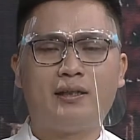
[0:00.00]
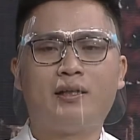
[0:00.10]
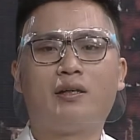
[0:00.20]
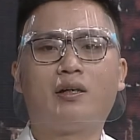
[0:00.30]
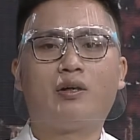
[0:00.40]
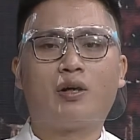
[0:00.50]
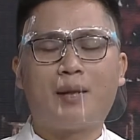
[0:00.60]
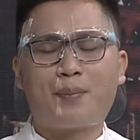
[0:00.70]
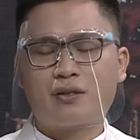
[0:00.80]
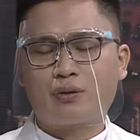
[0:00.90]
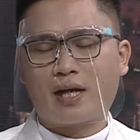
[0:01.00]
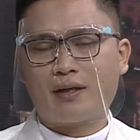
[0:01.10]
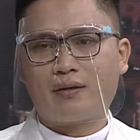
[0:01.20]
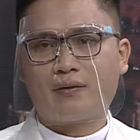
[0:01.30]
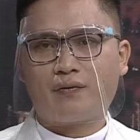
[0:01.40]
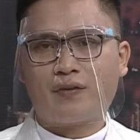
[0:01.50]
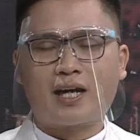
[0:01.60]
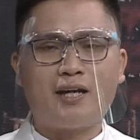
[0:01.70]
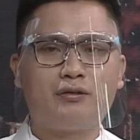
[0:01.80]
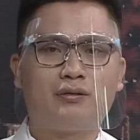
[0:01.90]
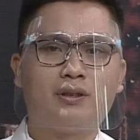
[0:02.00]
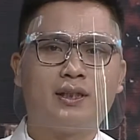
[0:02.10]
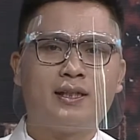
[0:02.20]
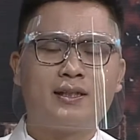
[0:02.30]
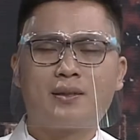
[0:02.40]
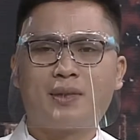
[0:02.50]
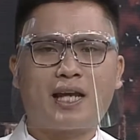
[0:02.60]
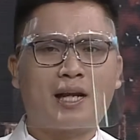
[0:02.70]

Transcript: oleh pasukan Firaun. Sementara